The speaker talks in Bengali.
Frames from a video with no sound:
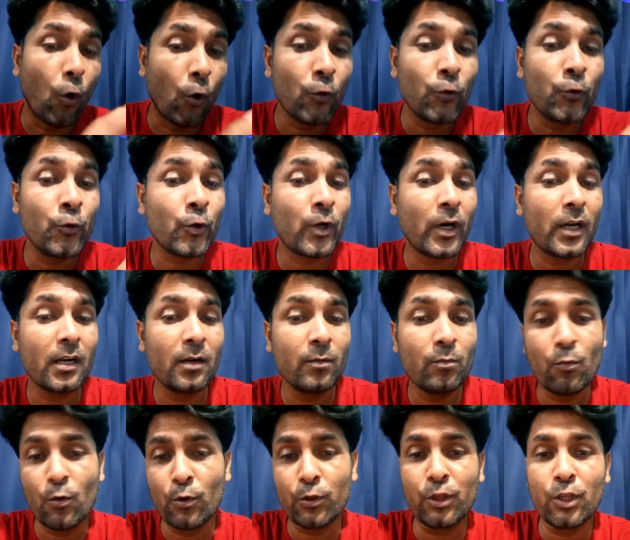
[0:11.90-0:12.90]
অন্ধকারের
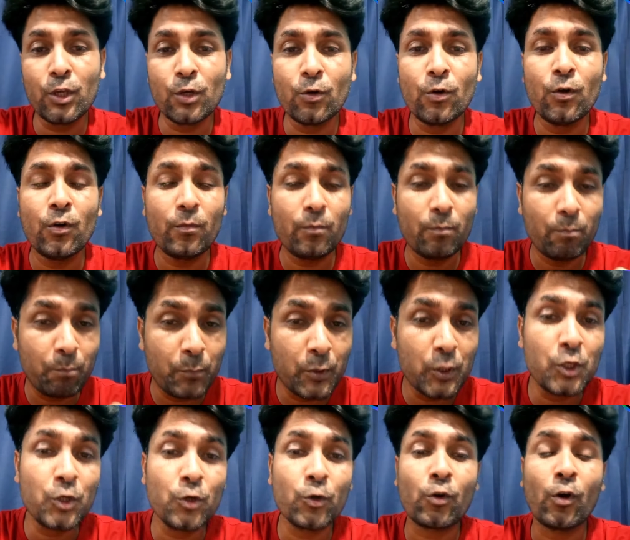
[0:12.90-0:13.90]
মধ্যেও
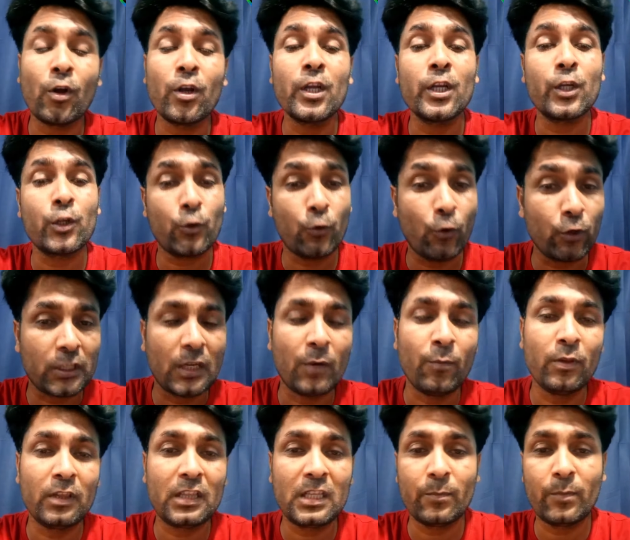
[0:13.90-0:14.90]
ভিডিও কলে কথা
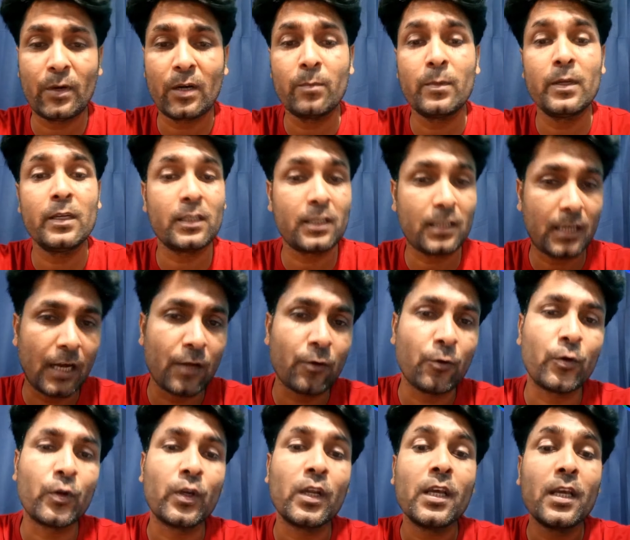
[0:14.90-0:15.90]
বলতে পারবেন
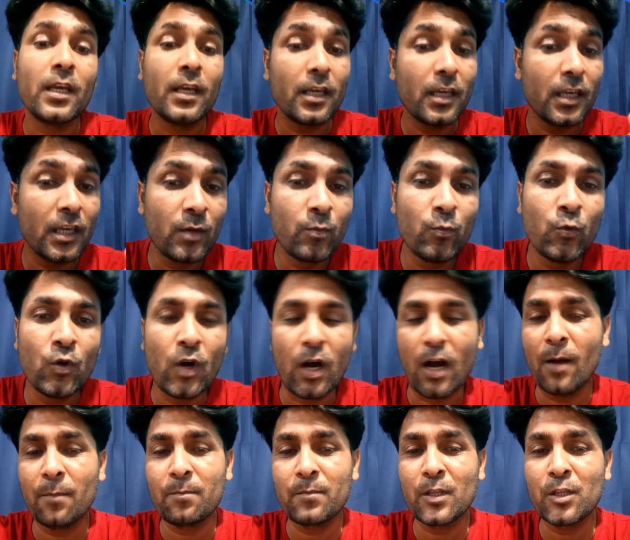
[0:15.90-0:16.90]
কারণ ইমু
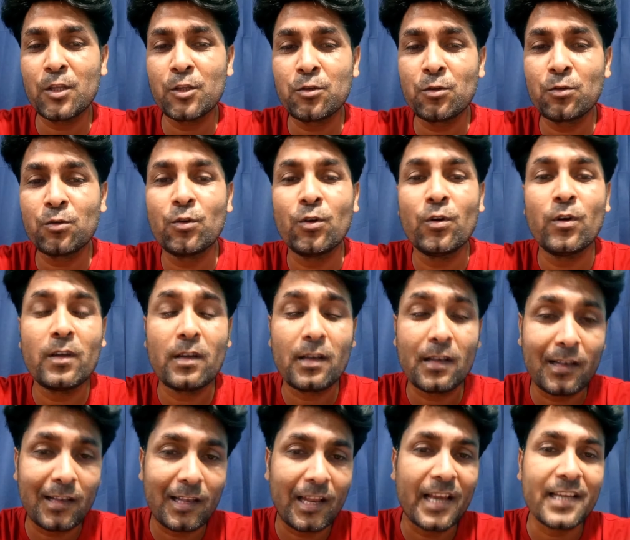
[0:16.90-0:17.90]
আপনাদের জন্য
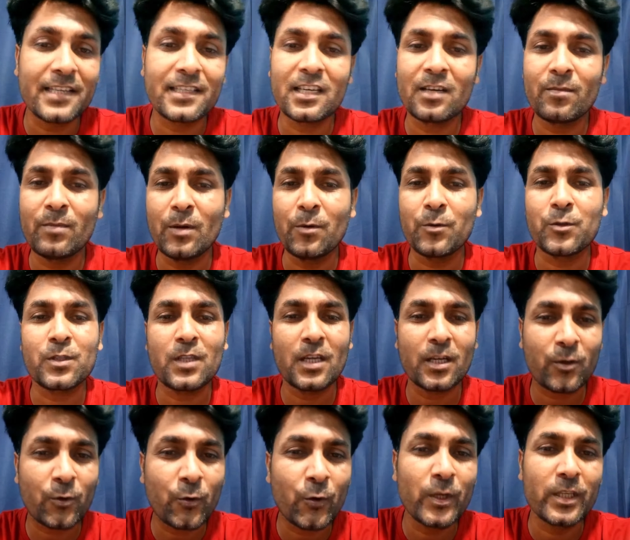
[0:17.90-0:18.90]
লাইটের ব্যবস্থা
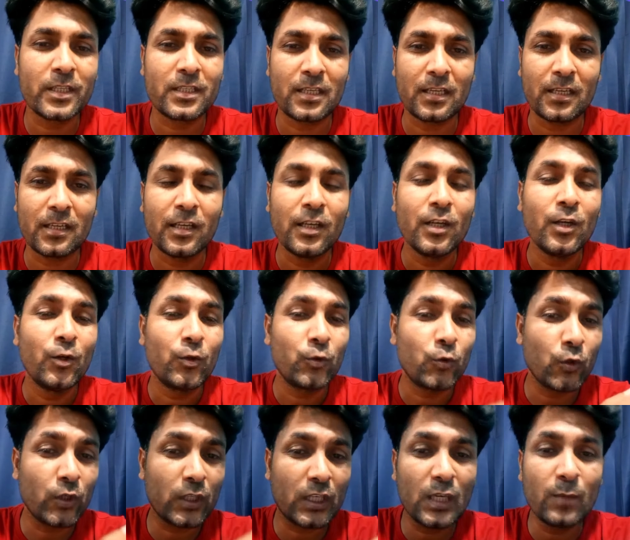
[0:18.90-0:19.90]
করেছে
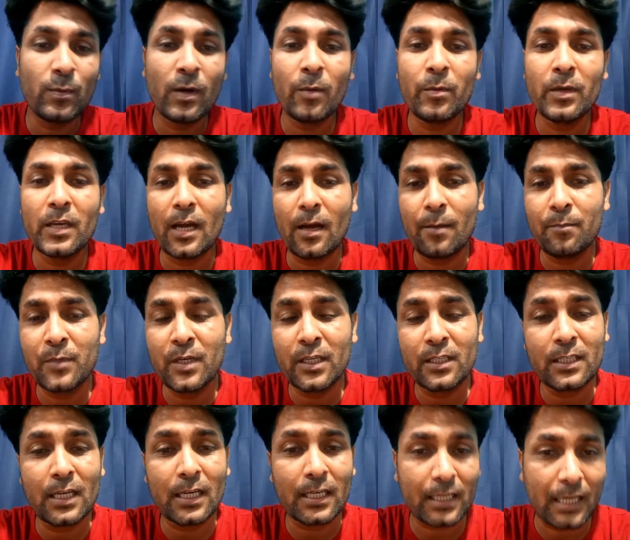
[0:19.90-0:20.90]
তো কিভাবে
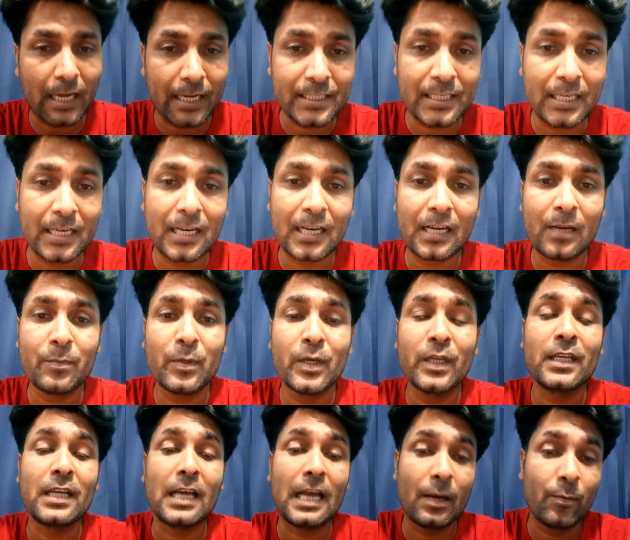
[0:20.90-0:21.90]
আপডেটটা কাজে
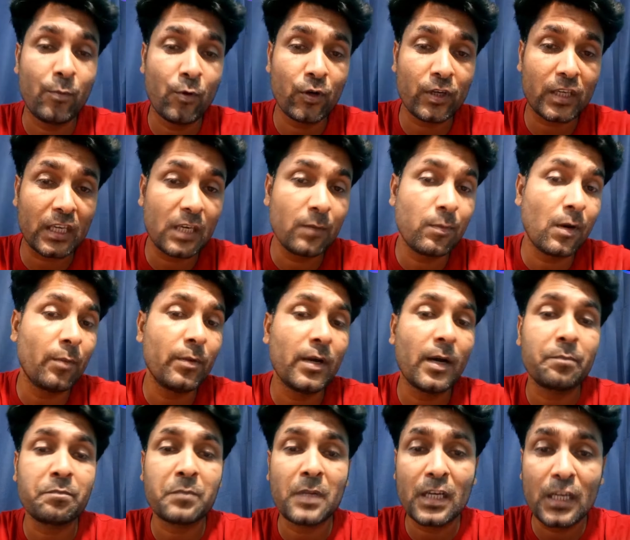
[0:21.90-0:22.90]
লাগাবেন এবং কিভাবে
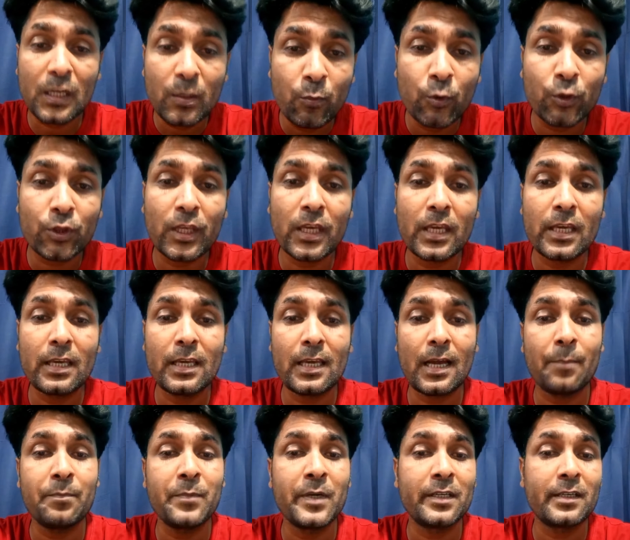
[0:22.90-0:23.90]
আপনার ইমুতে
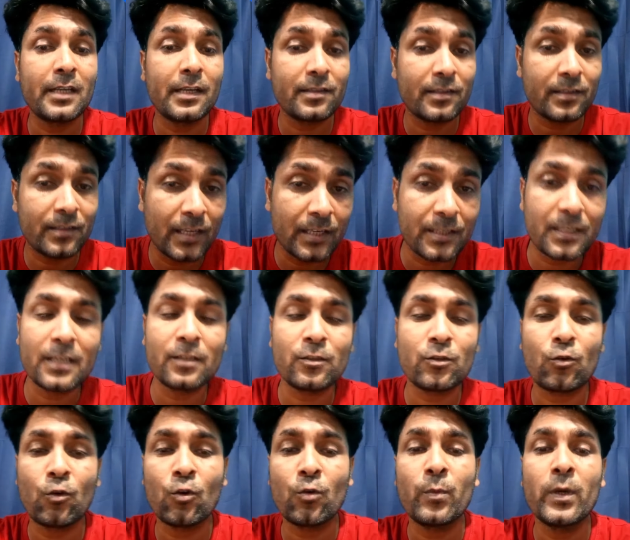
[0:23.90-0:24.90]
এই আপডেটটা
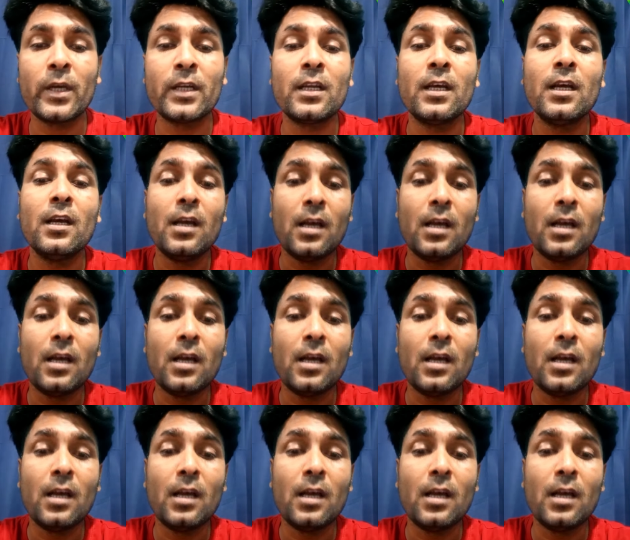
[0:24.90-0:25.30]
সেটিংস করবেন